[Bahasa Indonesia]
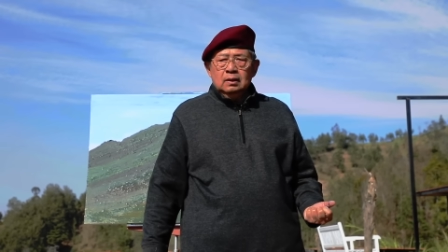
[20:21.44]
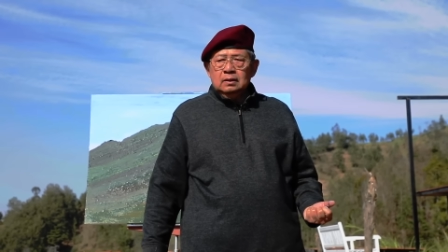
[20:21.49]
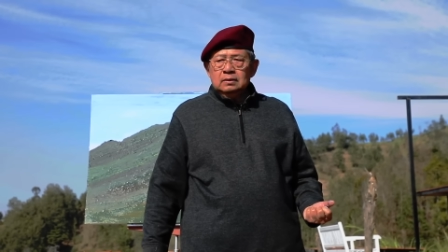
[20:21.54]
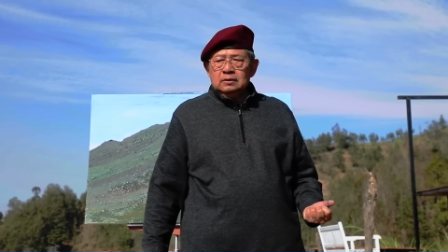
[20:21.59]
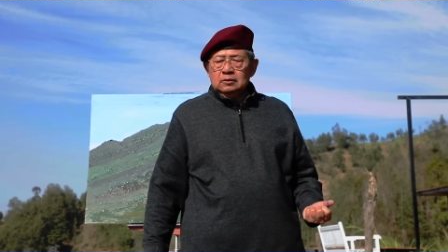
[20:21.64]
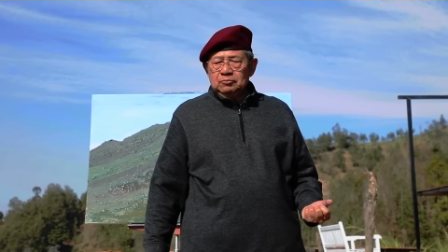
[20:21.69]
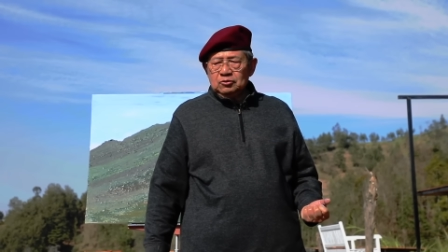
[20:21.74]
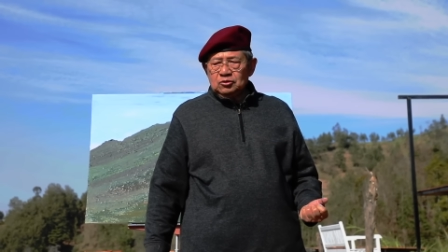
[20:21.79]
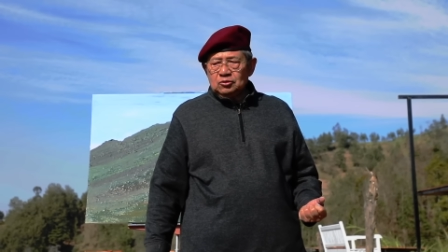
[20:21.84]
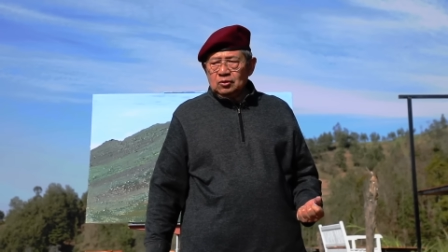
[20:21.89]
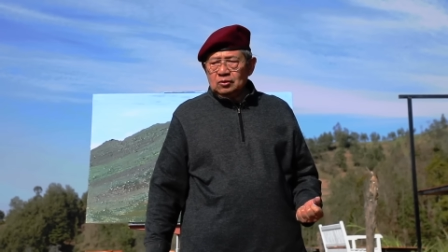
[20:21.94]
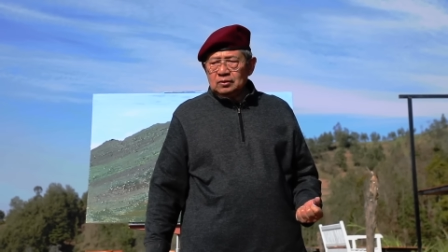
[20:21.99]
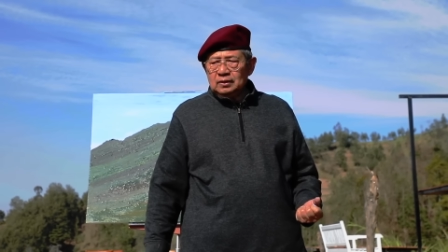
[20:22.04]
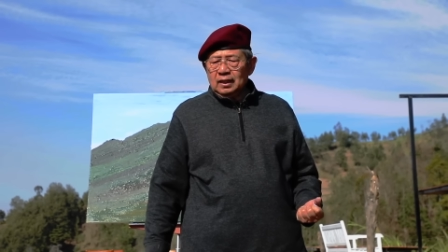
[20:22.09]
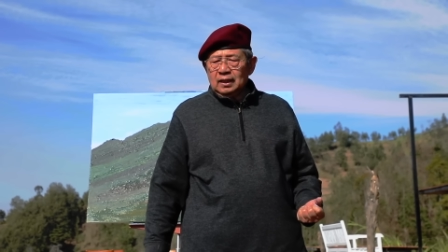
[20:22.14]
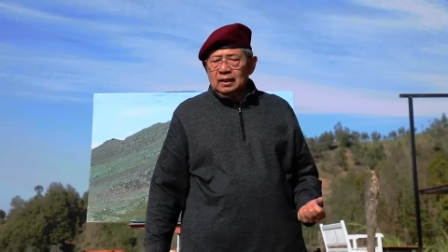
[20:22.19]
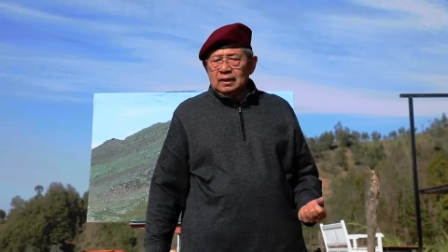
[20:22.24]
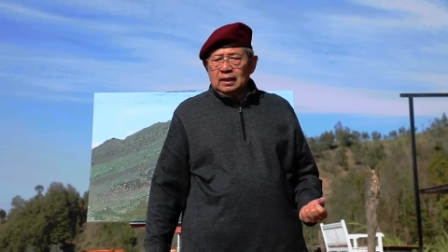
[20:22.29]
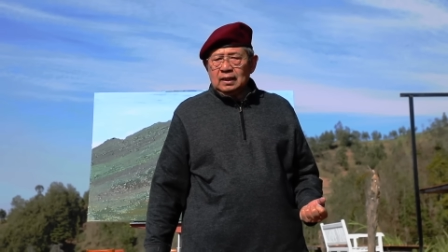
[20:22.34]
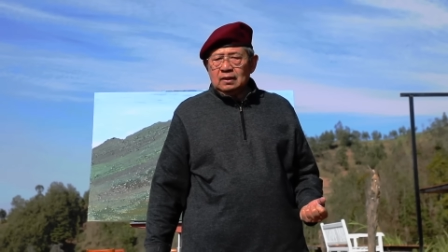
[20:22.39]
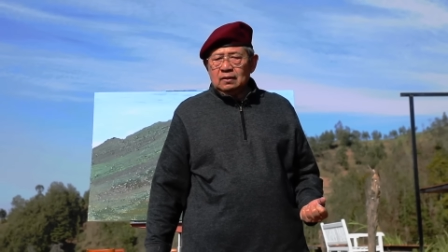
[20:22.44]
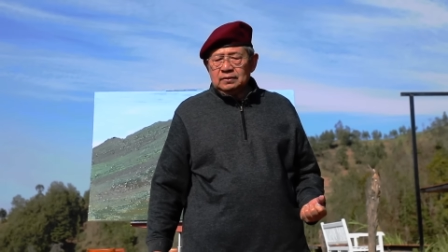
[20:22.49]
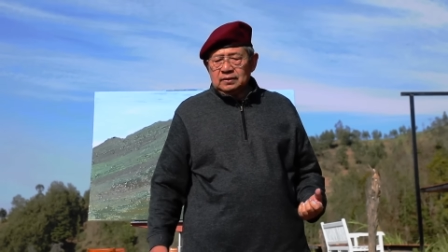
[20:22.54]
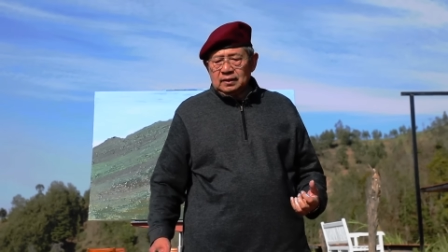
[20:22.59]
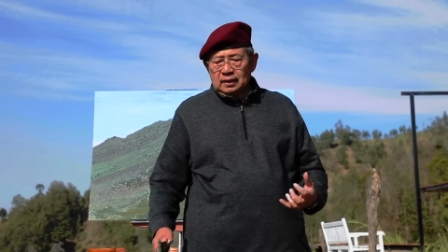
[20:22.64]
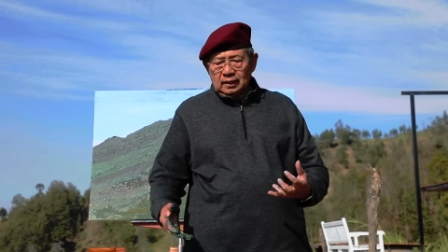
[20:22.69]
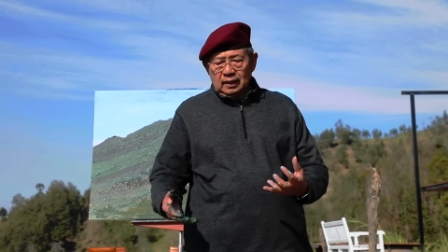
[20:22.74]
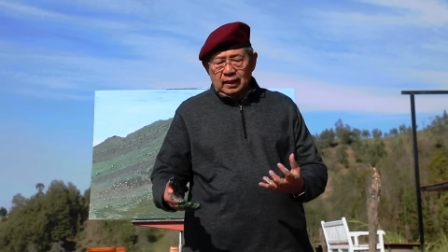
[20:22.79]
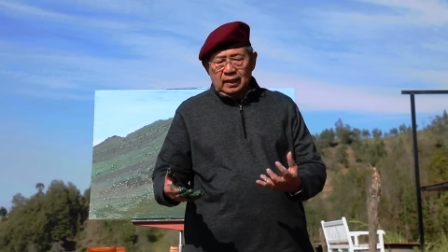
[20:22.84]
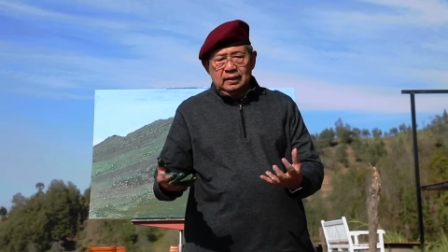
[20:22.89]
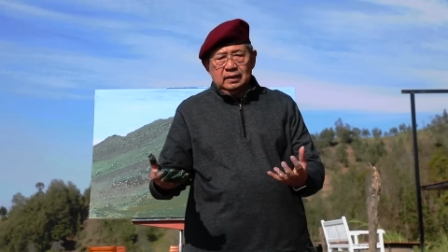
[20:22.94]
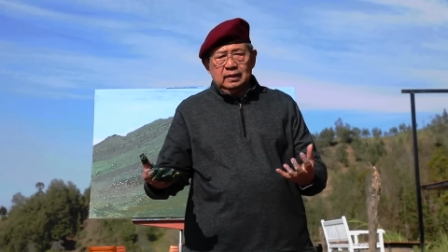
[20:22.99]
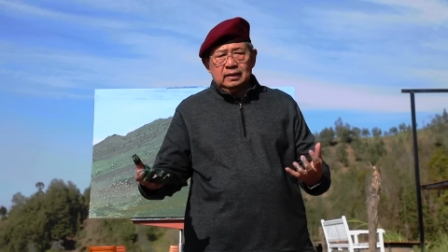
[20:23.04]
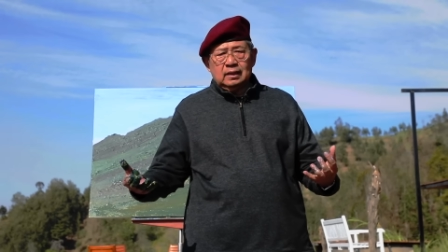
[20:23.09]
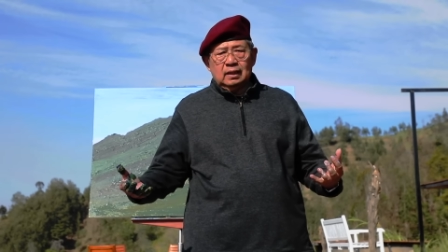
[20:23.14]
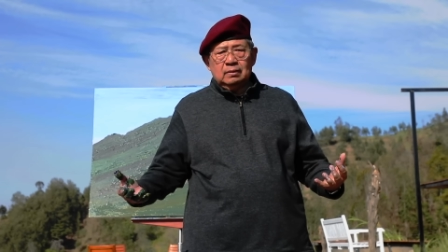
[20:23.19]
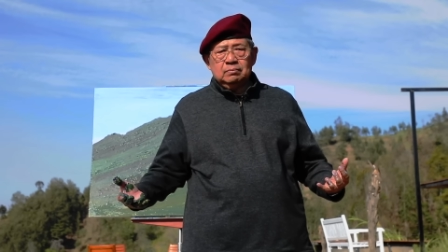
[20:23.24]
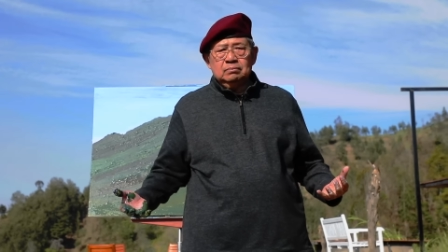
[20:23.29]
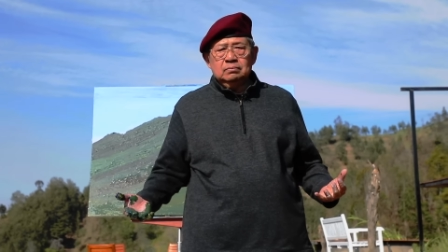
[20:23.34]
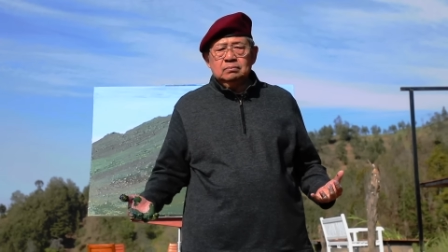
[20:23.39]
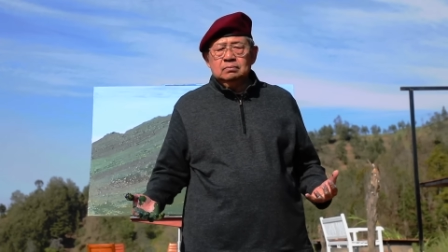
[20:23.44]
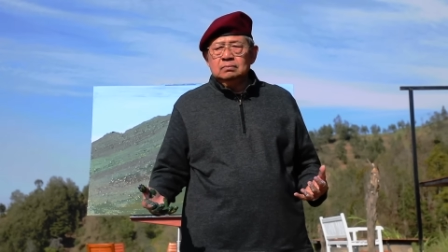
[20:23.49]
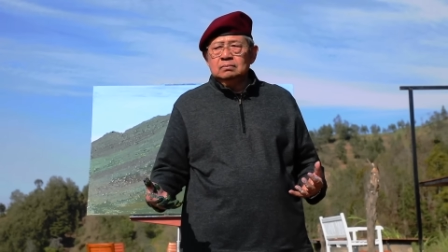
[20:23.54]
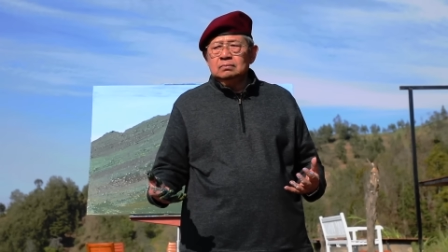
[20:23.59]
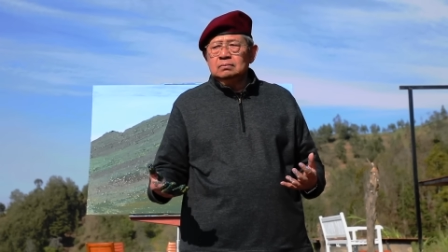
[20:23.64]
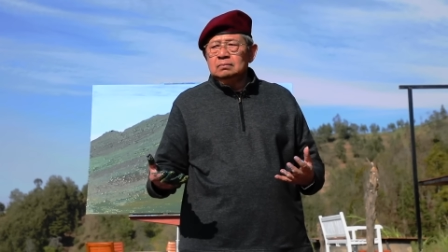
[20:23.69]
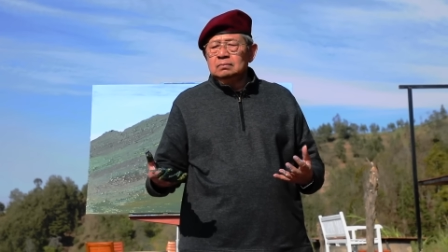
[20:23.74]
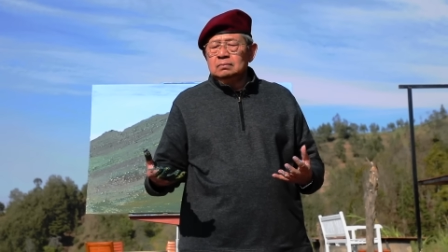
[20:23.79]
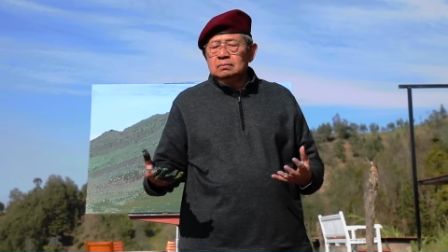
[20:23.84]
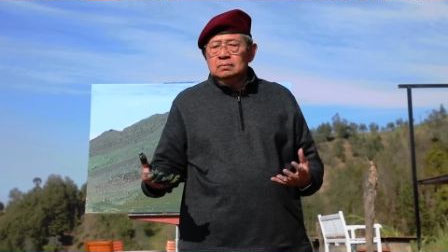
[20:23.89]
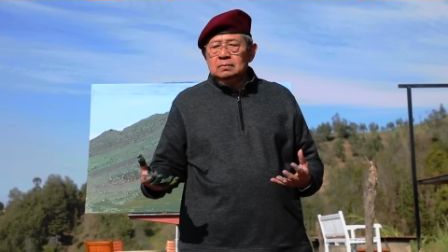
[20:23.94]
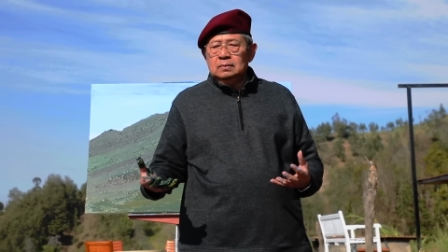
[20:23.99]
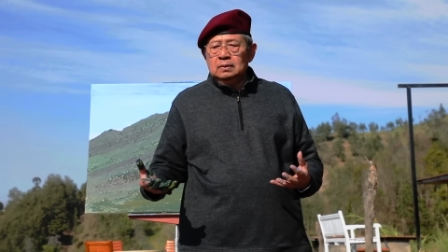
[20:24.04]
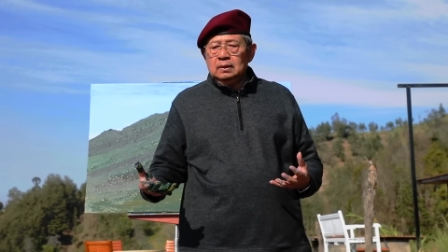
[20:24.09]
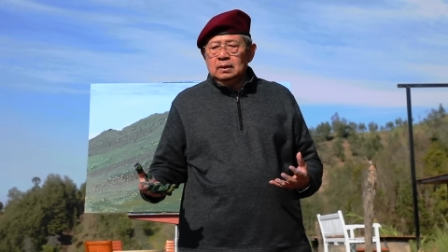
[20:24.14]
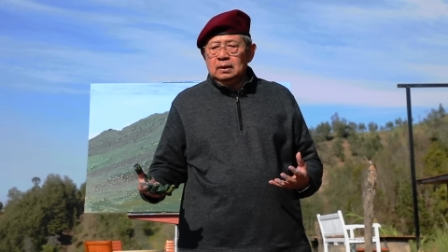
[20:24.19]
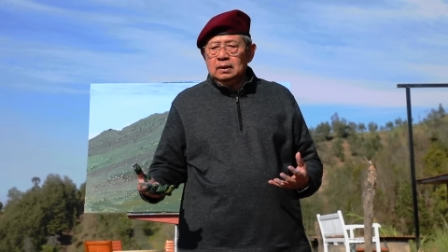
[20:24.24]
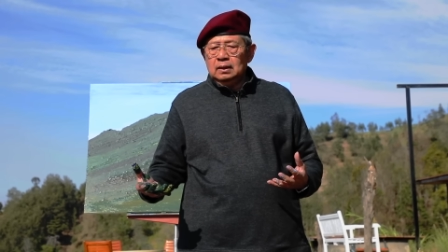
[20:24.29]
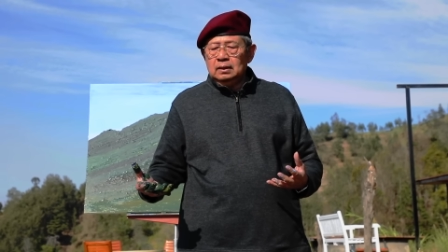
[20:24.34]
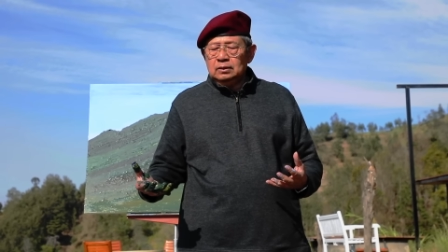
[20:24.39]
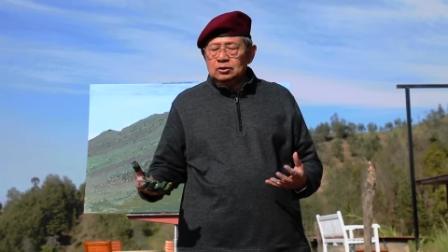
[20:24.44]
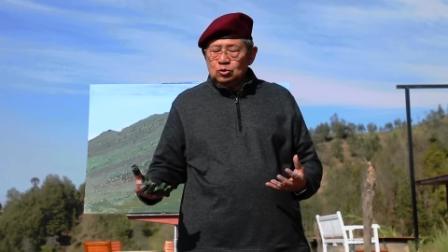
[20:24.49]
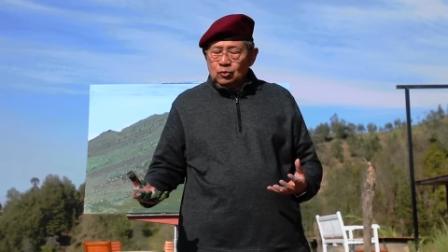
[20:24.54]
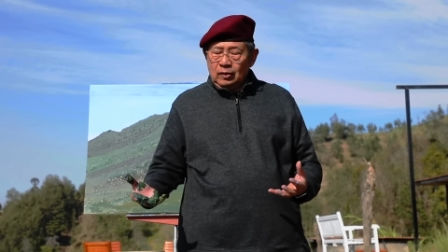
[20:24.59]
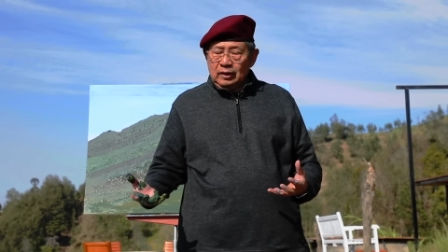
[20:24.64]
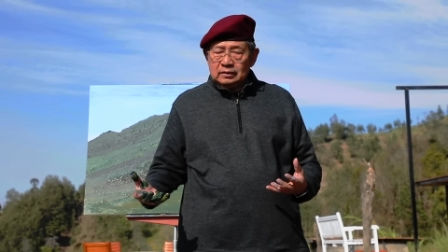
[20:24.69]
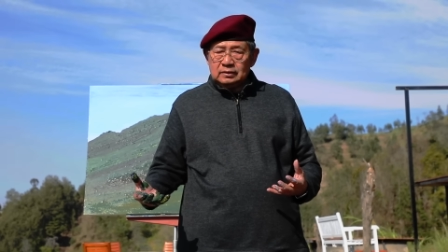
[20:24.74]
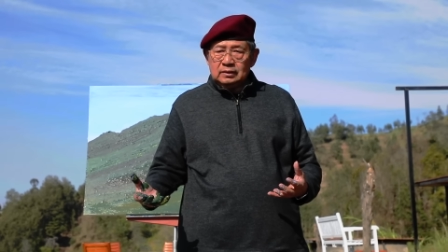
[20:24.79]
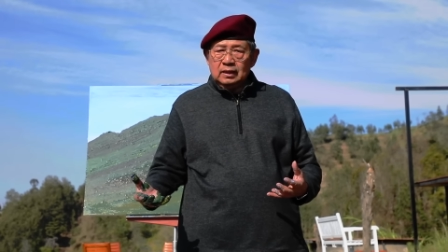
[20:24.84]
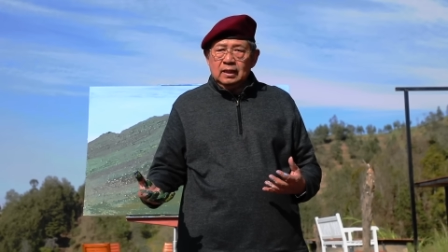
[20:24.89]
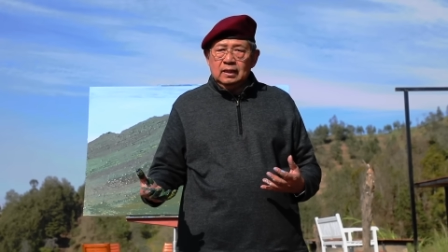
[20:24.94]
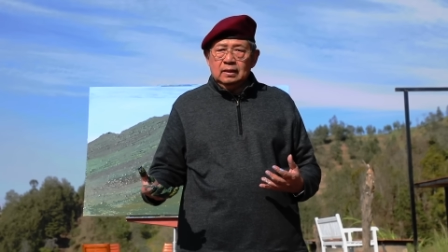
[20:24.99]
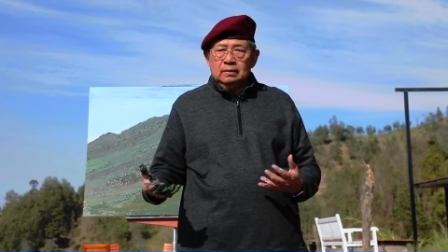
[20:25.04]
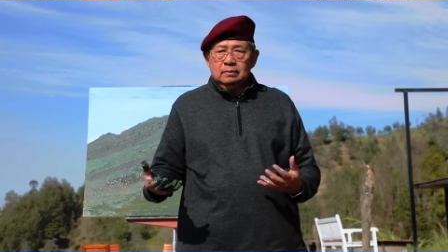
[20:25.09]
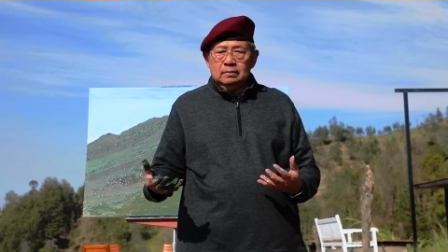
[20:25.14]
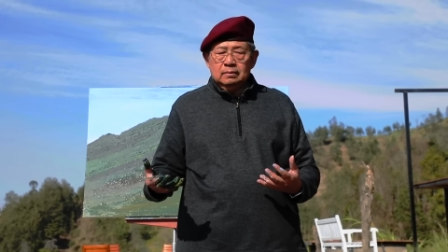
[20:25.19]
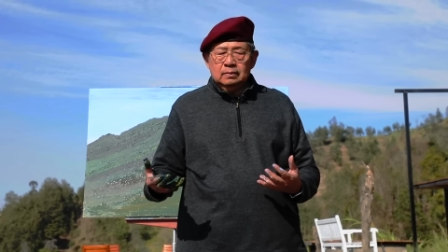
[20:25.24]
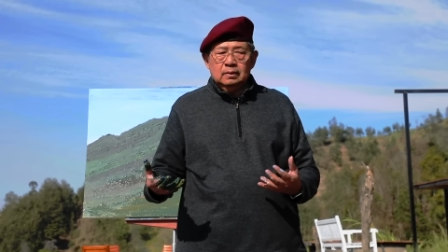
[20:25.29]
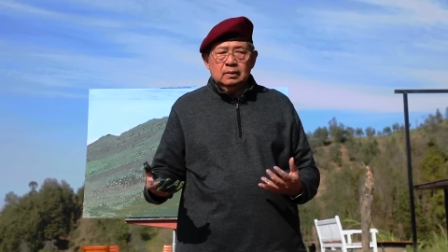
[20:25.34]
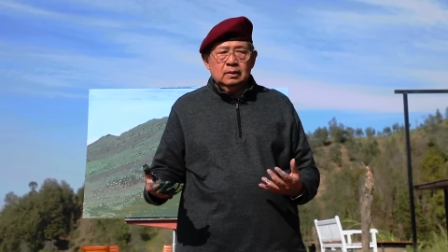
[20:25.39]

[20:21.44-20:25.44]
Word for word: Sebetulnya kalau tidak ada handicap eh, cuaca,